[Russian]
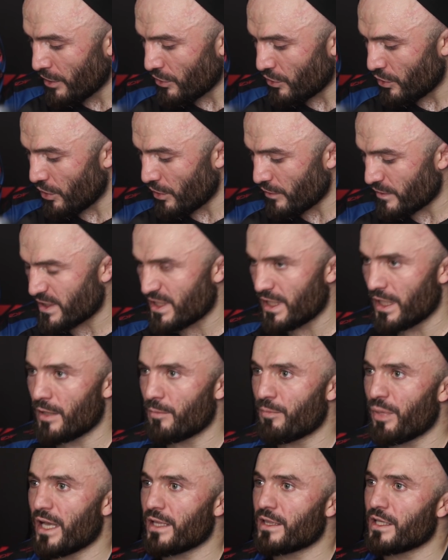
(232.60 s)
то все
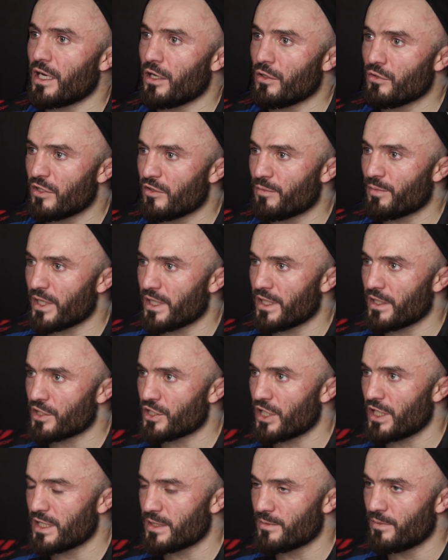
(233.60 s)
пять раундов
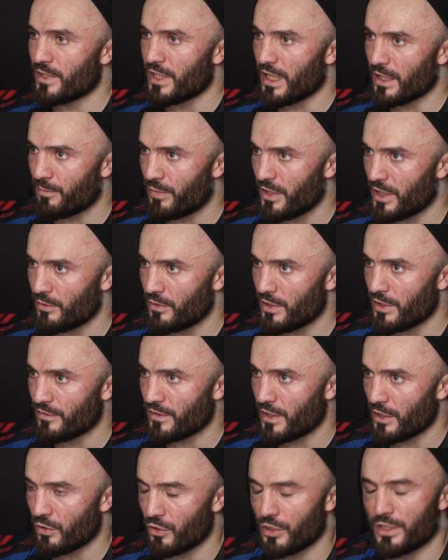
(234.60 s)
продолжались бы как первый и
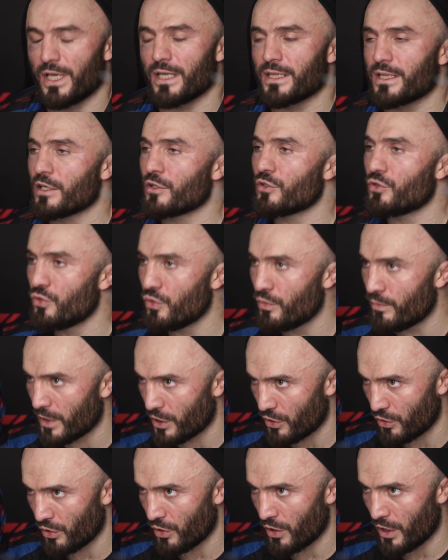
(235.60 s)
второй. Я так
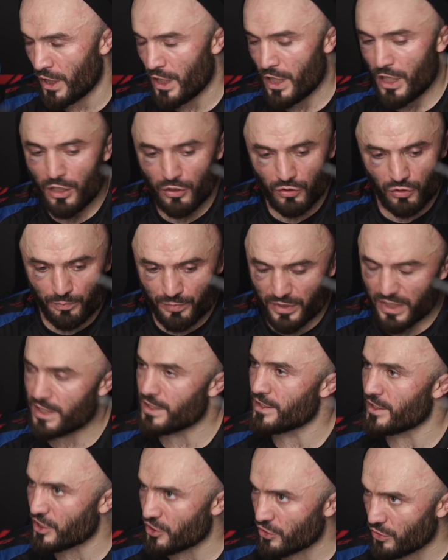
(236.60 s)
думаю. Но
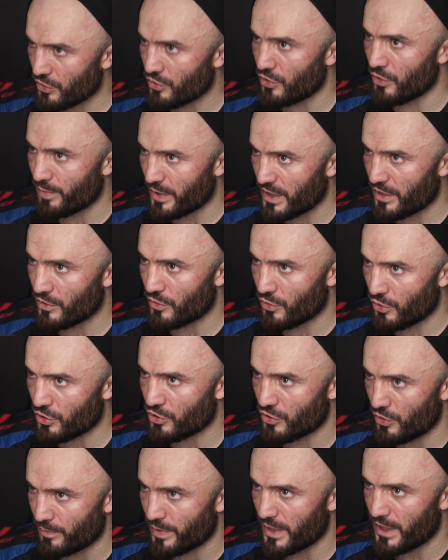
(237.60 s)
произошло то, то
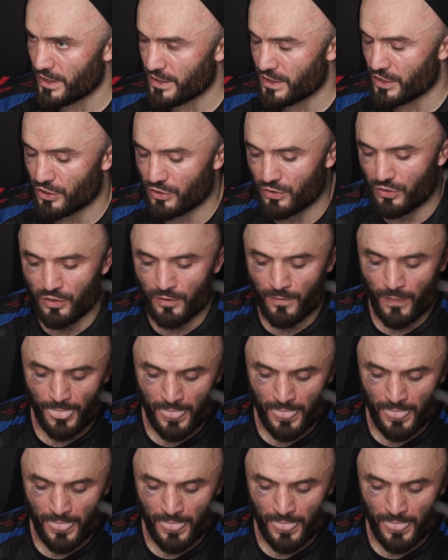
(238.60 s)
что произошло.